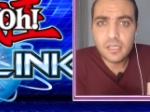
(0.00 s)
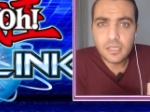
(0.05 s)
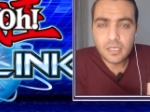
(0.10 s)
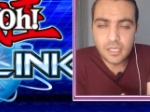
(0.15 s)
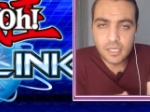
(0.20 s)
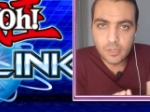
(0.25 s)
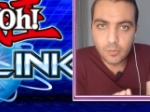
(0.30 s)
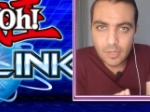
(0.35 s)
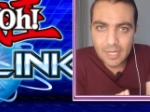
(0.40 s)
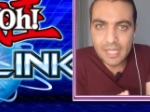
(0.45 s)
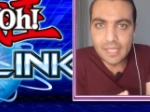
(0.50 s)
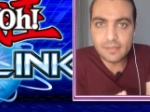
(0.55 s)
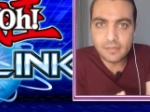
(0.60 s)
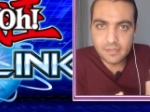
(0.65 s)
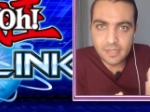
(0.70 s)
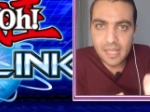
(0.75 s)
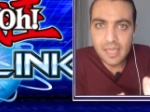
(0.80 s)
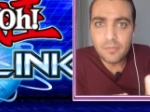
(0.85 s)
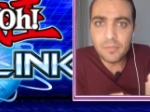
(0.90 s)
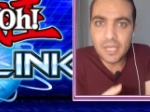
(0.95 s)
آه، ورقه
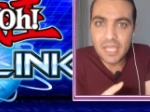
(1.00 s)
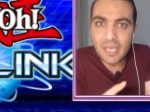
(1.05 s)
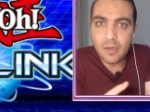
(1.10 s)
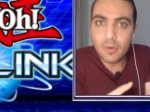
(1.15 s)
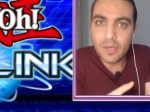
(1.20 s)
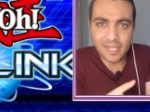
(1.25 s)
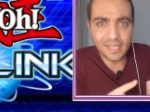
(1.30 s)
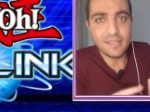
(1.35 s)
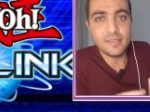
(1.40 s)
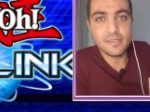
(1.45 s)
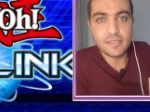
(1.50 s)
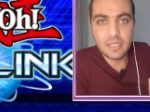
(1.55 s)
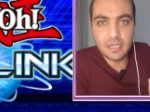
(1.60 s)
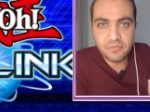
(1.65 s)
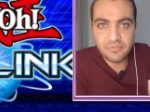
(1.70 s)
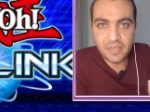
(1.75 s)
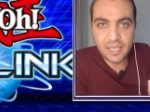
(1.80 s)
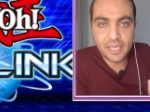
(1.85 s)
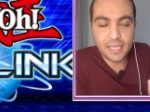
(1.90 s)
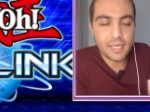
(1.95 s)
تراب اللي هي ورقه
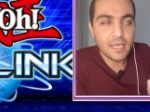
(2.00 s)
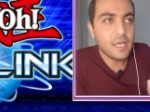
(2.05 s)
الفخ